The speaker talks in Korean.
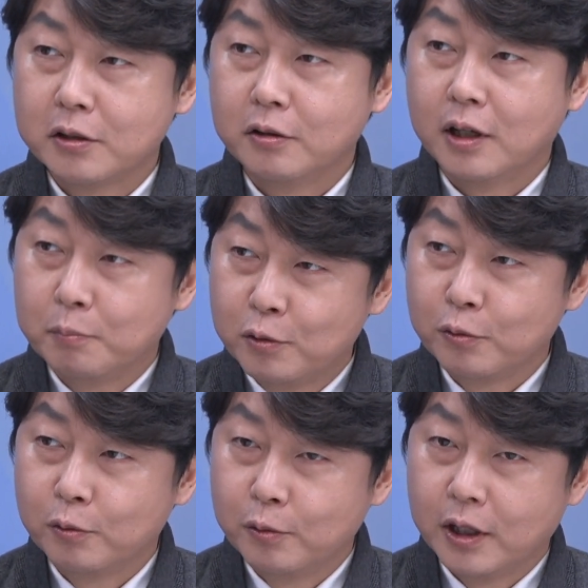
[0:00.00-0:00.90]
저희
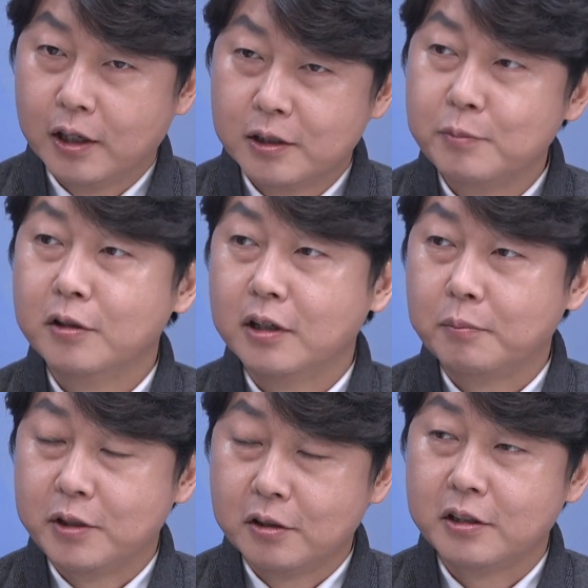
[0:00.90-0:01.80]
앞으로의
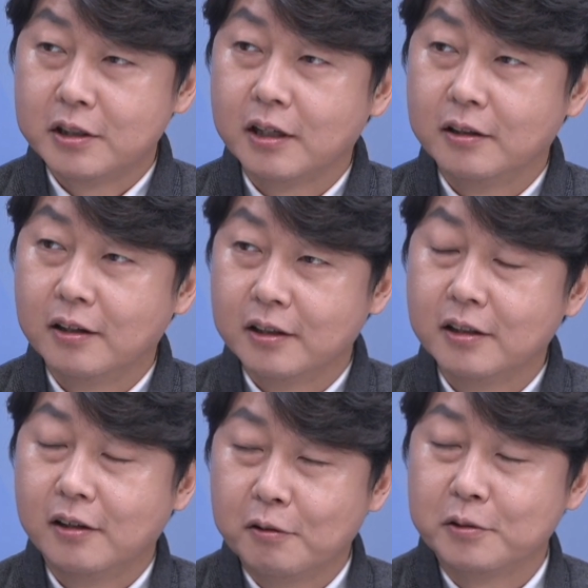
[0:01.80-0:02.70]
10년의 비전이지 않는가
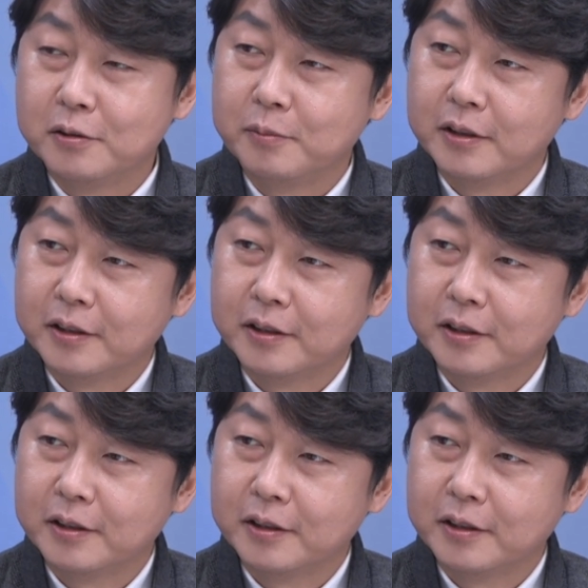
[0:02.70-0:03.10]
생각하고 아. 있습니다.